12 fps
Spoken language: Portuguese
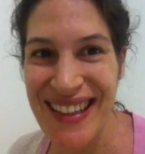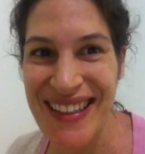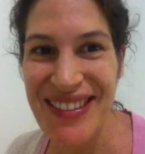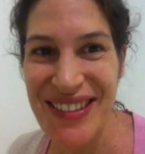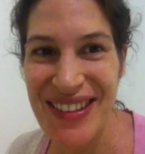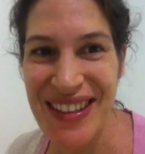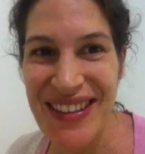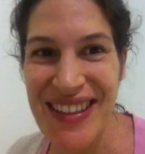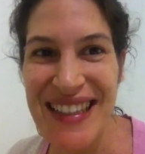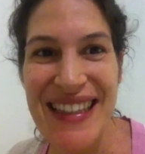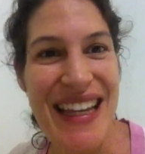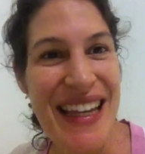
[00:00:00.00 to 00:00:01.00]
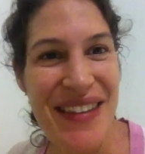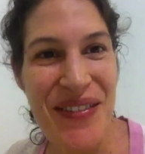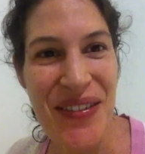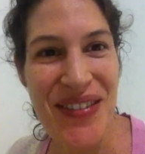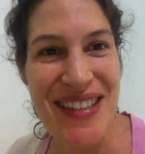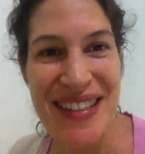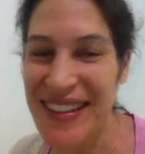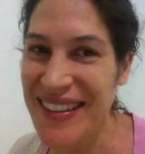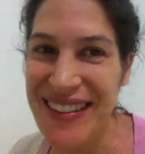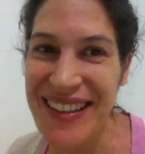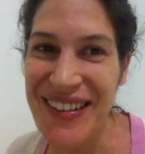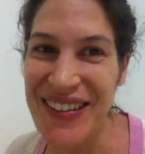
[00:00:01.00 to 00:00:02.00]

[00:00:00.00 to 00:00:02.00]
né, tô na quarentena, o bebezinho não tá